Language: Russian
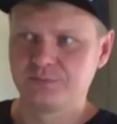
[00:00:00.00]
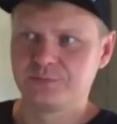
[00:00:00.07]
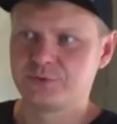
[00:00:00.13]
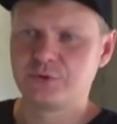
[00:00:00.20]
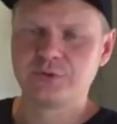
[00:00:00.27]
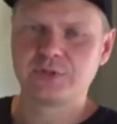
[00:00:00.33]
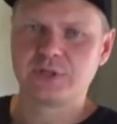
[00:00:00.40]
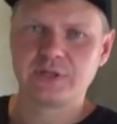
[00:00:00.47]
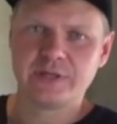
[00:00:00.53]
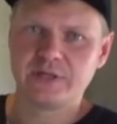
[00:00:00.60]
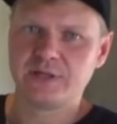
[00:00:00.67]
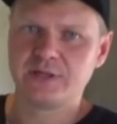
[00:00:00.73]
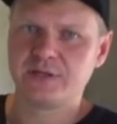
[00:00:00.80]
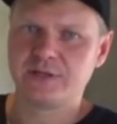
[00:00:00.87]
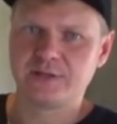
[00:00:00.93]
зона
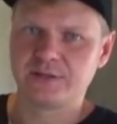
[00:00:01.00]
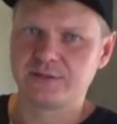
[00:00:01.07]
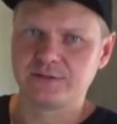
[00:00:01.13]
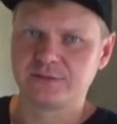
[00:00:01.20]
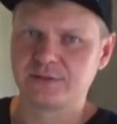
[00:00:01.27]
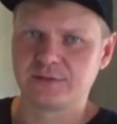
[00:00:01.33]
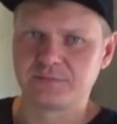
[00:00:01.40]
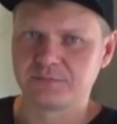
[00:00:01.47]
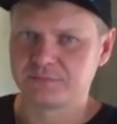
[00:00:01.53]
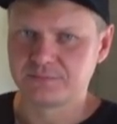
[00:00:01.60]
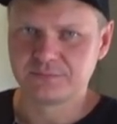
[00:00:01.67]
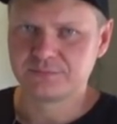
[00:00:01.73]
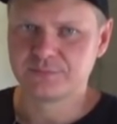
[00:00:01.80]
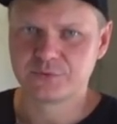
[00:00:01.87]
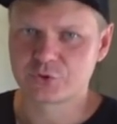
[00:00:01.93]
для там,
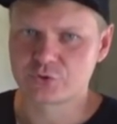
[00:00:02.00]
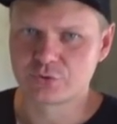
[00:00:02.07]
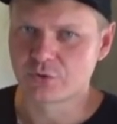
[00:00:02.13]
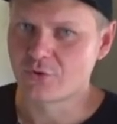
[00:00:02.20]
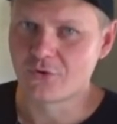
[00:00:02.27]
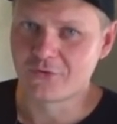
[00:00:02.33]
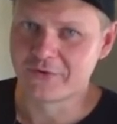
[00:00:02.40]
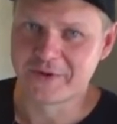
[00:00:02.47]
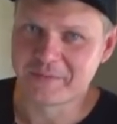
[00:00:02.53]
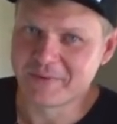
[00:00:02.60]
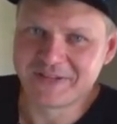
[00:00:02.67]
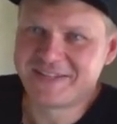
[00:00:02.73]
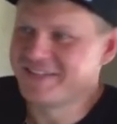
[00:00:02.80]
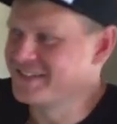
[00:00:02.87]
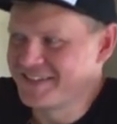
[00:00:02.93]
зашнуровывания
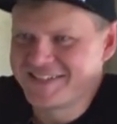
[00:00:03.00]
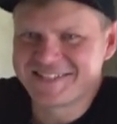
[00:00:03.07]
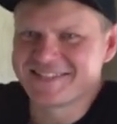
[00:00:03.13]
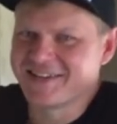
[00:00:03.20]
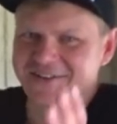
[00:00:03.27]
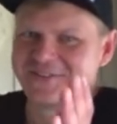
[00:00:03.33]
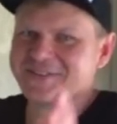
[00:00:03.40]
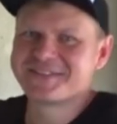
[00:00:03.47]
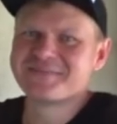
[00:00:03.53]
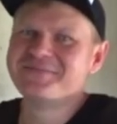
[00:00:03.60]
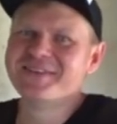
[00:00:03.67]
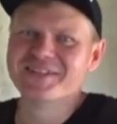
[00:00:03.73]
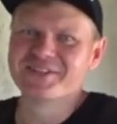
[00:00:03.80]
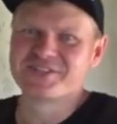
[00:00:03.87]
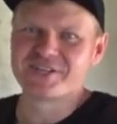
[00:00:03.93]
ботинок, не знаю. Но это
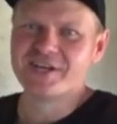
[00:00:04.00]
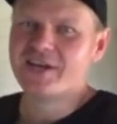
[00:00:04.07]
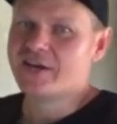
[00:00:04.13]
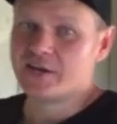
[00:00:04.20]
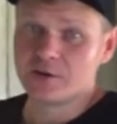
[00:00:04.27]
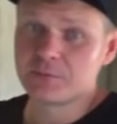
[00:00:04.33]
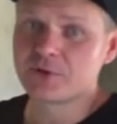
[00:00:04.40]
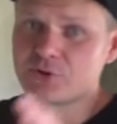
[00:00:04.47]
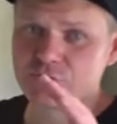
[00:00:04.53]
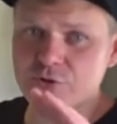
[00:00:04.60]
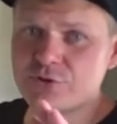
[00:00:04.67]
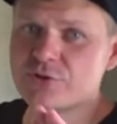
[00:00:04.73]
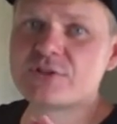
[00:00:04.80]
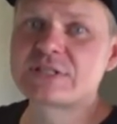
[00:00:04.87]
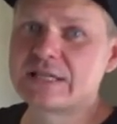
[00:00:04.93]
мелочи. Я вам, короче,
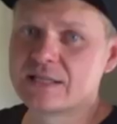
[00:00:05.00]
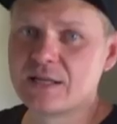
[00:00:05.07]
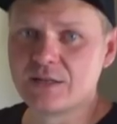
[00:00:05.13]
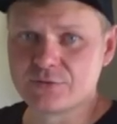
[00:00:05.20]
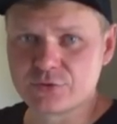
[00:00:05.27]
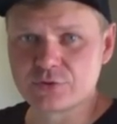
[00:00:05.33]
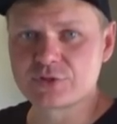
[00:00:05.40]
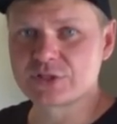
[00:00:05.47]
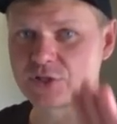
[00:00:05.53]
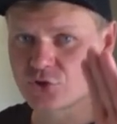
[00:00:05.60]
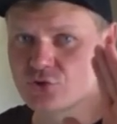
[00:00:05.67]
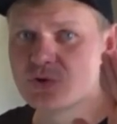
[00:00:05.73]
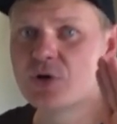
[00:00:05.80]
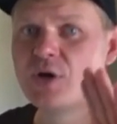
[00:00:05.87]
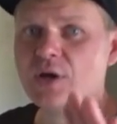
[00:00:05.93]
сегодня досконально все
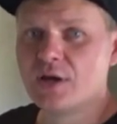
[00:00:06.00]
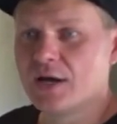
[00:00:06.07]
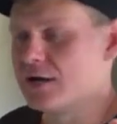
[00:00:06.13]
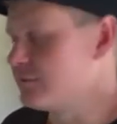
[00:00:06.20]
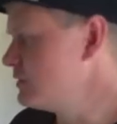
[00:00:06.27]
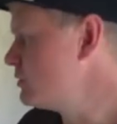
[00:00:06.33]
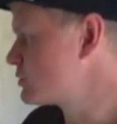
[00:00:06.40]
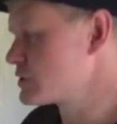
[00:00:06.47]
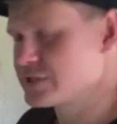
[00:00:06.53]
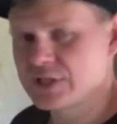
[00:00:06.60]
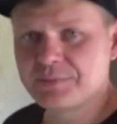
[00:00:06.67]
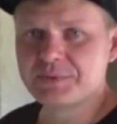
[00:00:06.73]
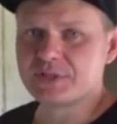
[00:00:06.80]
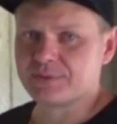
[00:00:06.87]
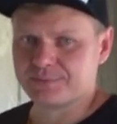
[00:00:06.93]
расскажу, а вы уже
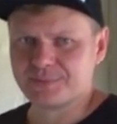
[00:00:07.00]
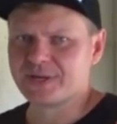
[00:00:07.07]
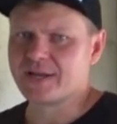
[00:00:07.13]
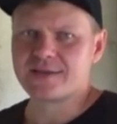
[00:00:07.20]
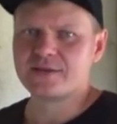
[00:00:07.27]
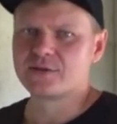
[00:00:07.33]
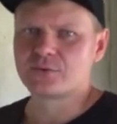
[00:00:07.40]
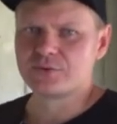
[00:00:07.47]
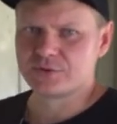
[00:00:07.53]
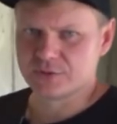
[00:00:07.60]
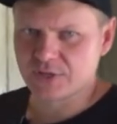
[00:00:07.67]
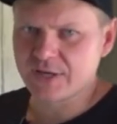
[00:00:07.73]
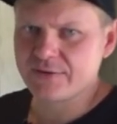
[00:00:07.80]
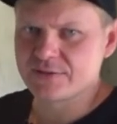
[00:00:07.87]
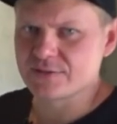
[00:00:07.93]
сами там реагируете,
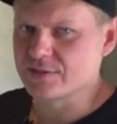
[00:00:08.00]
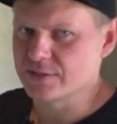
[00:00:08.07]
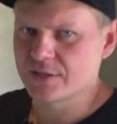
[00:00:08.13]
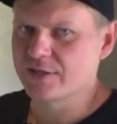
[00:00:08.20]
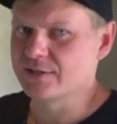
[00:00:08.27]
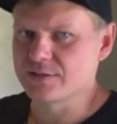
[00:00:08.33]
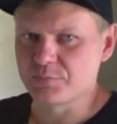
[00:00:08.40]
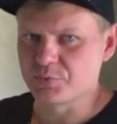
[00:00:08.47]
нравится, не нравится,